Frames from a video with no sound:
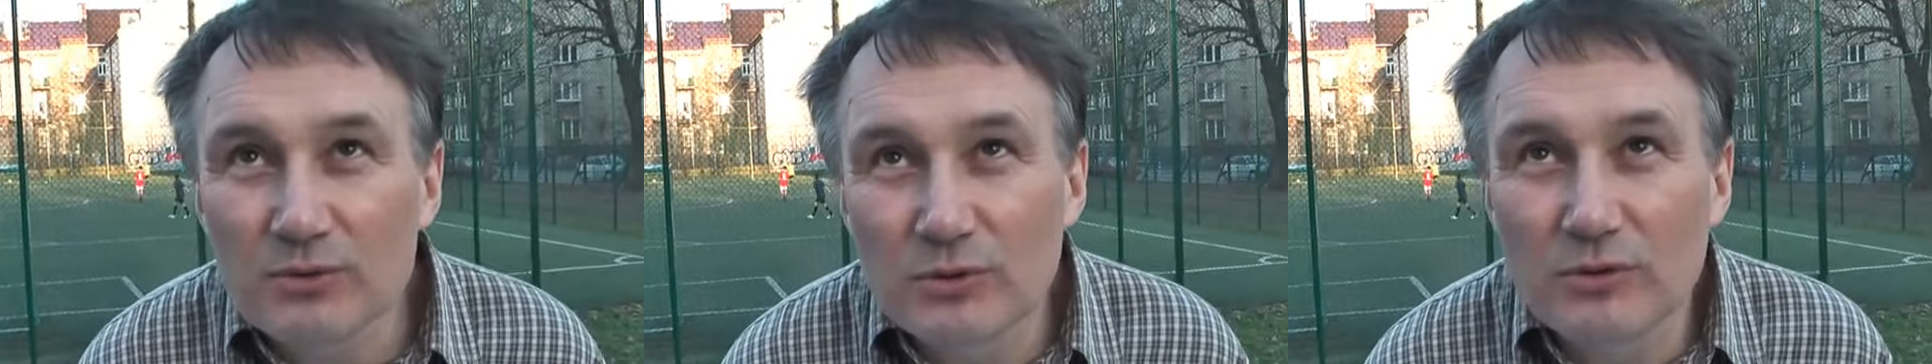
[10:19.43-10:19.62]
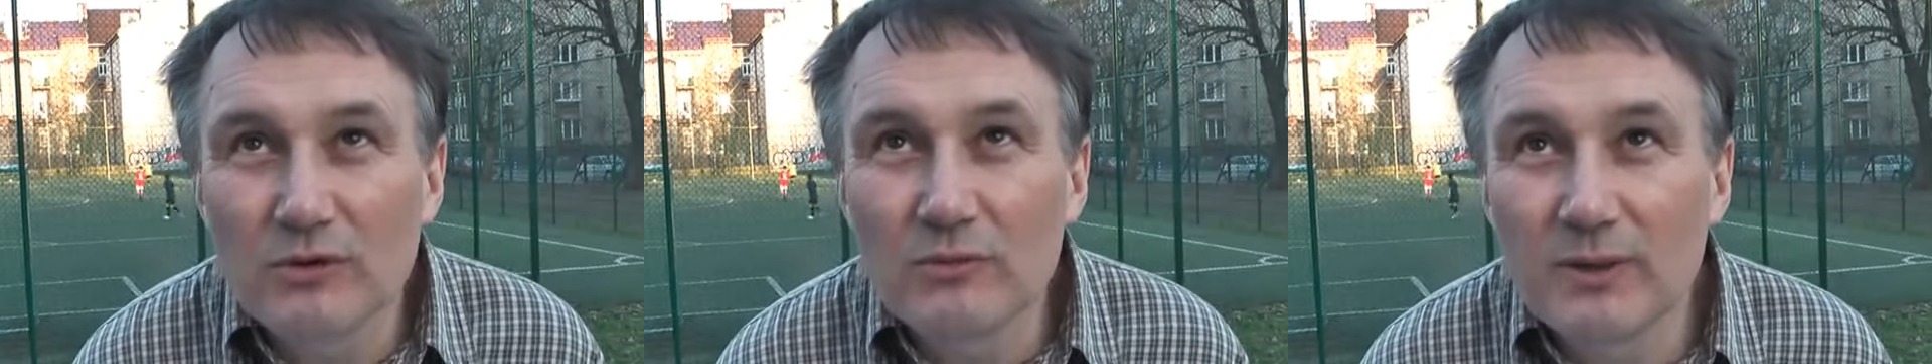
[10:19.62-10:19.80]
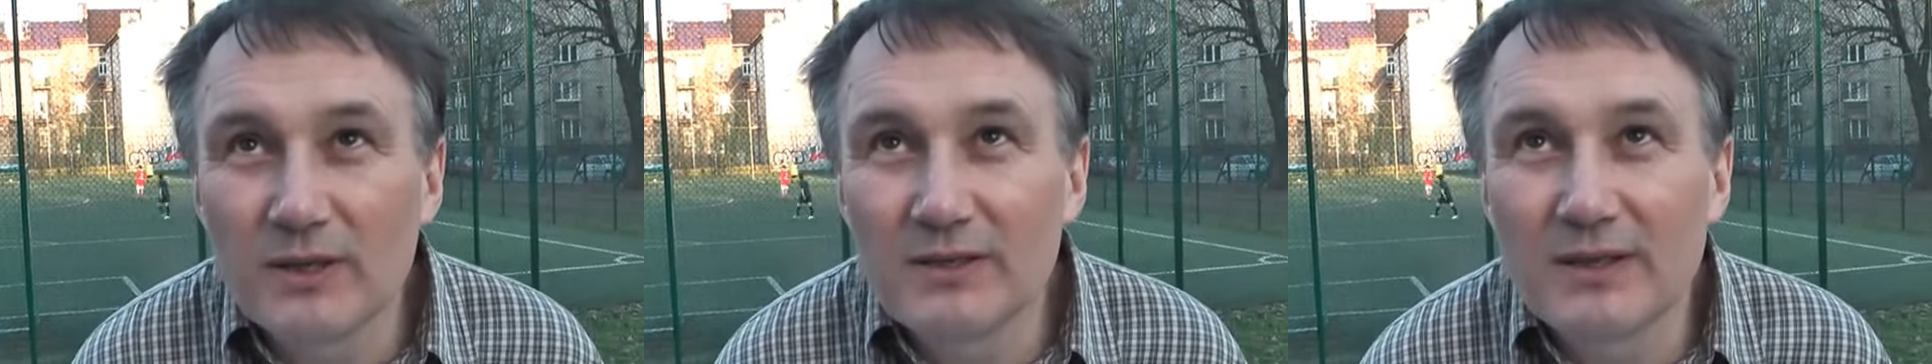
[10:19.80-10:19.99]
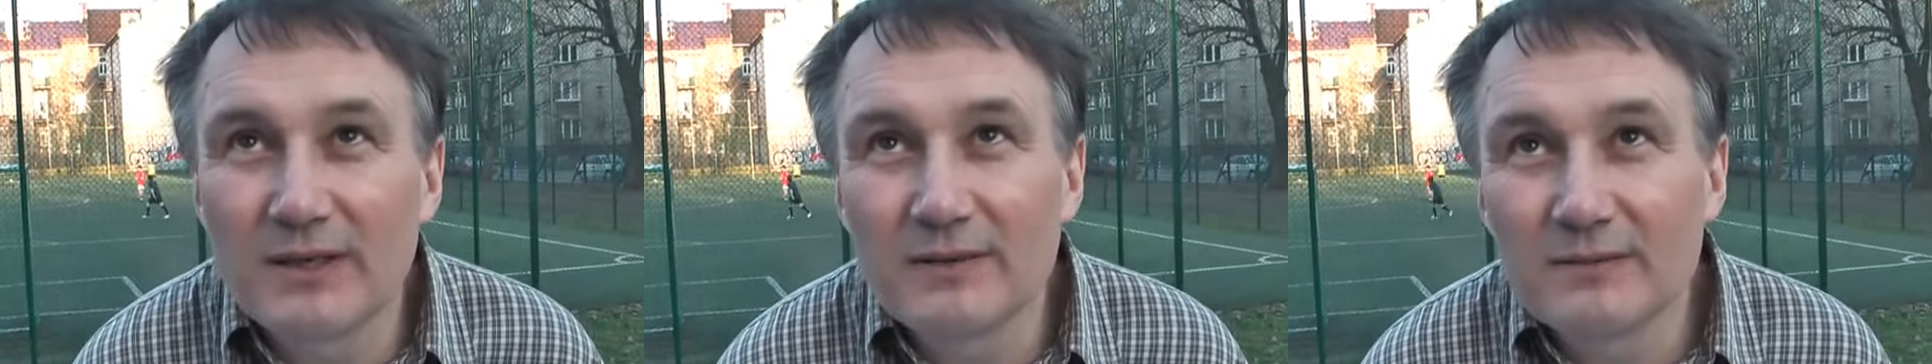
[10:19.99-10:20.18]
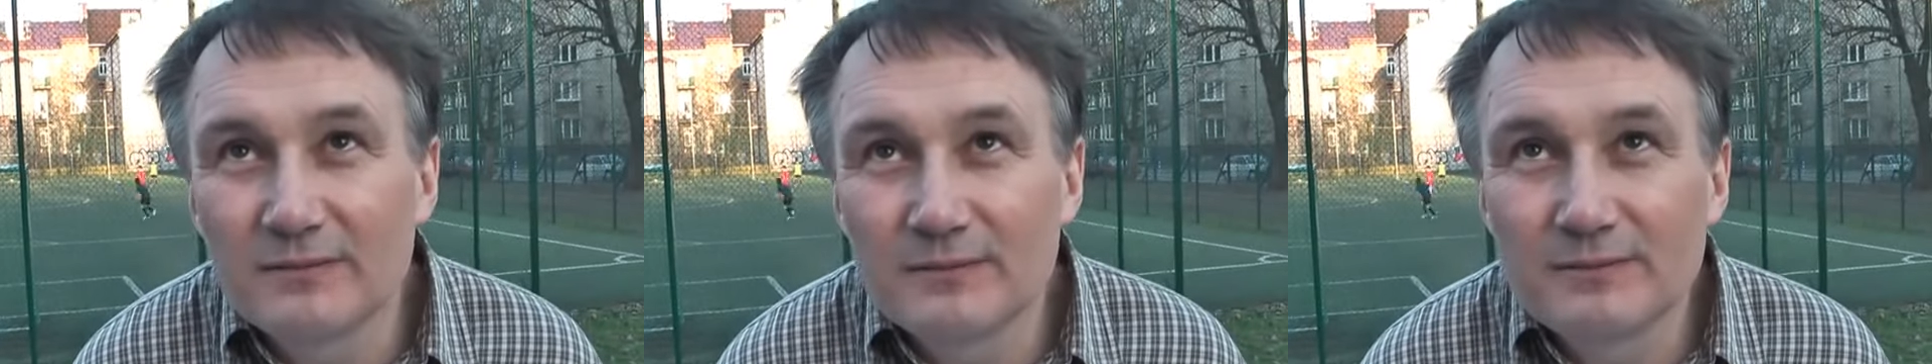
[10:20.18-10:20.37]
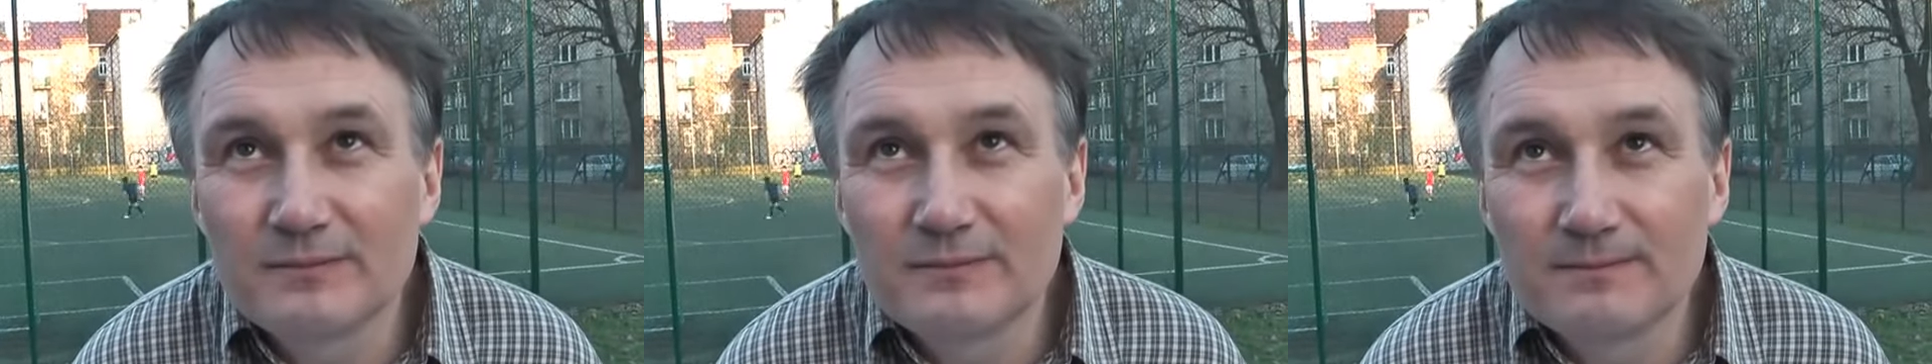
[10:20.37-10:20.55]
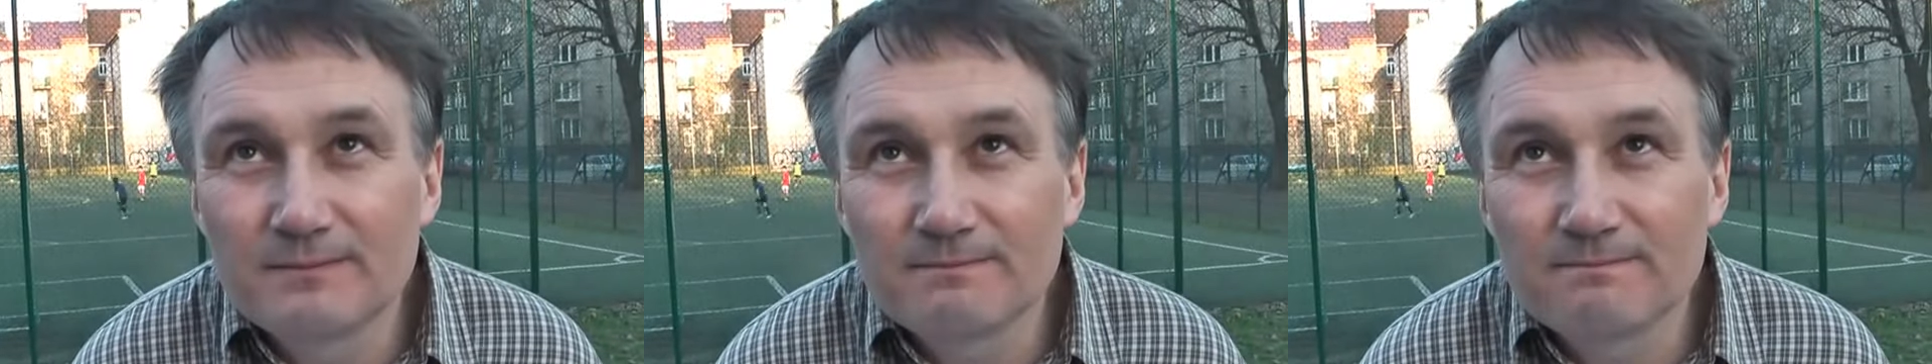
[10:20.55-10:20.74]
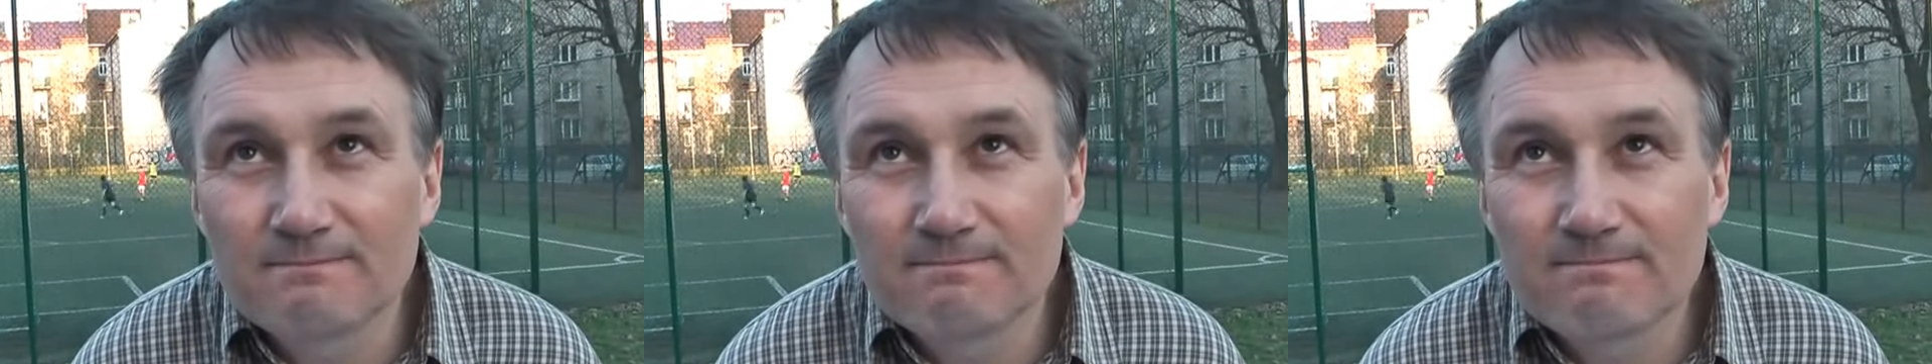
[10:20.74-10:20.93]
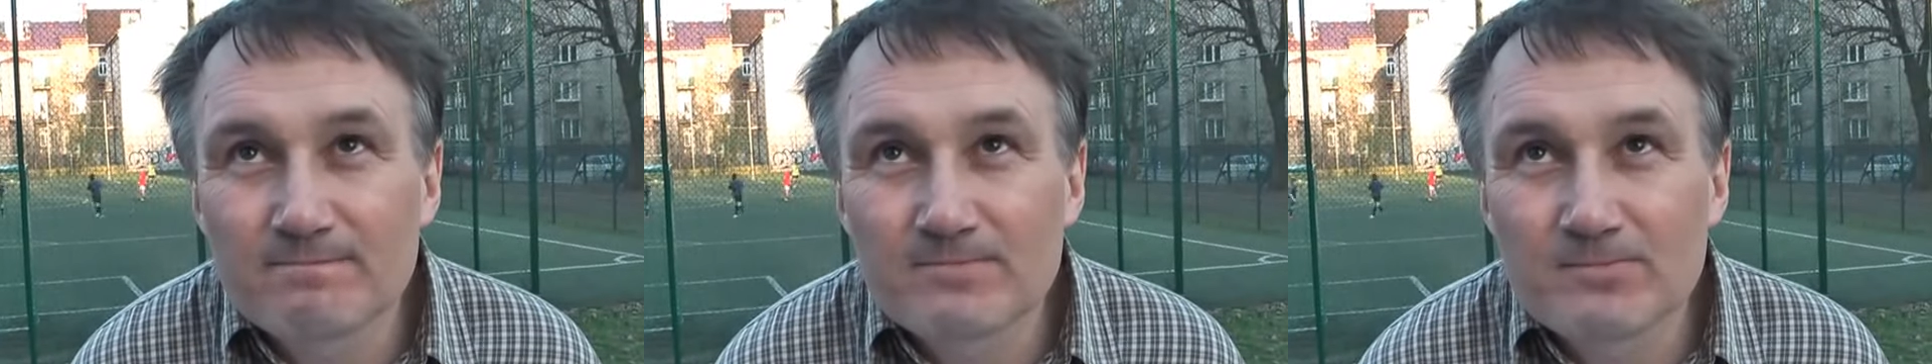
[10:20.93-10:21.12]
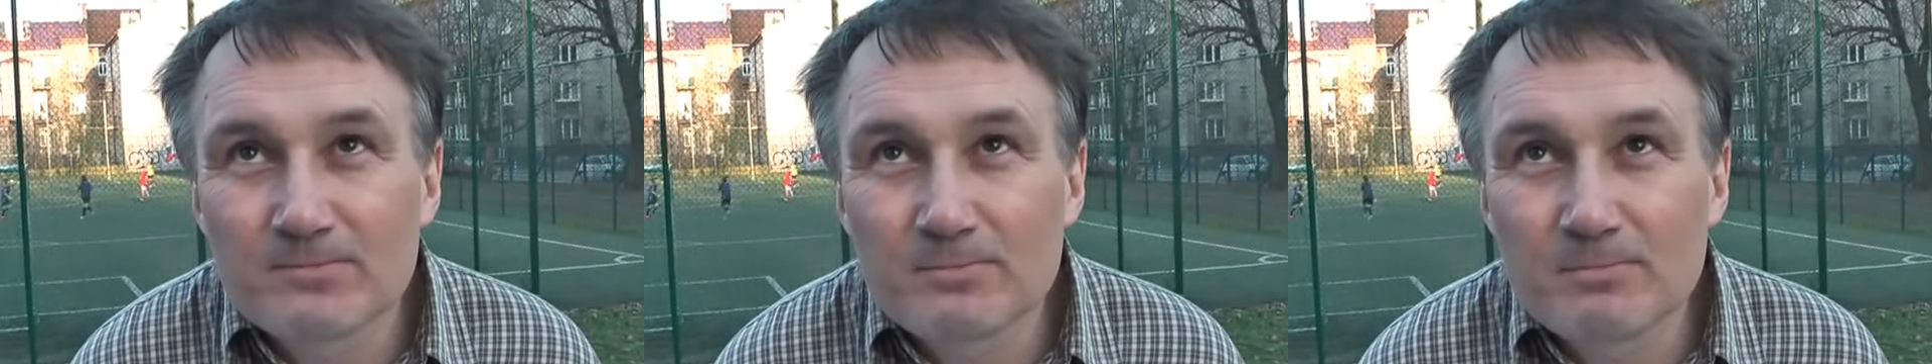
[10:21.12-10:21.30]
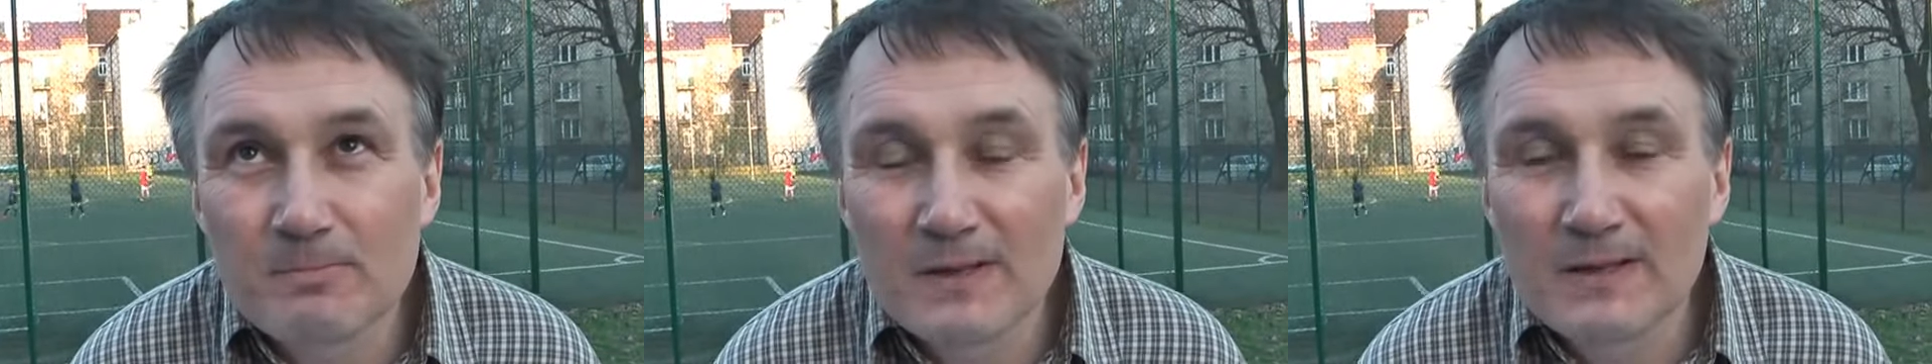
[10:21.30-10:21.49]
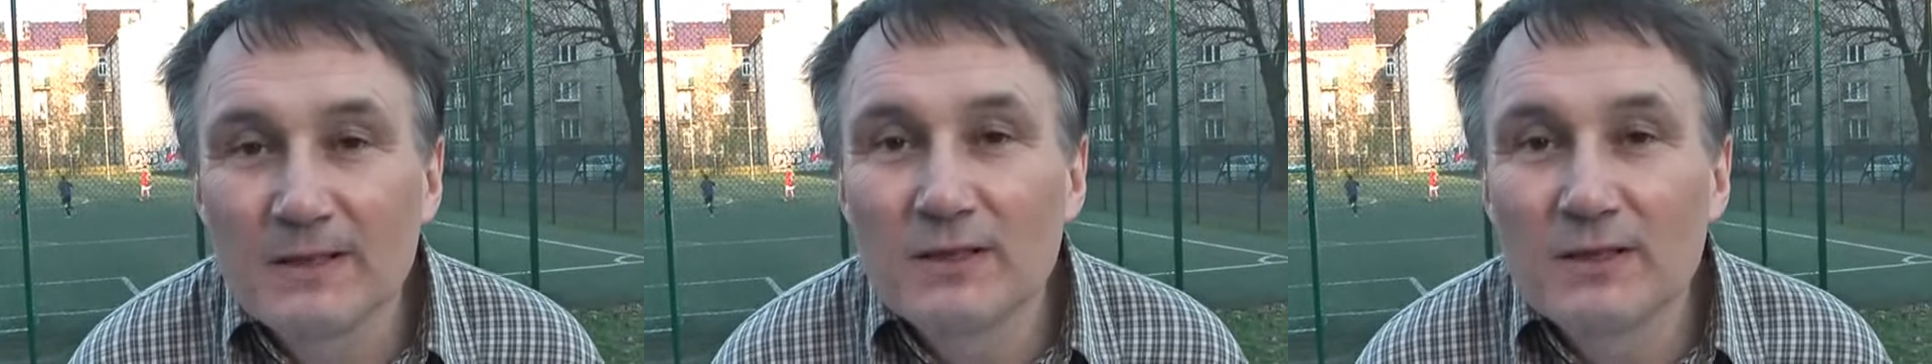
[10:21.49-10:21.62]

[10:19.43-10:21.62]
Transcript: To no Bogdan Gorczycki nie dostawał znaczków na przykład.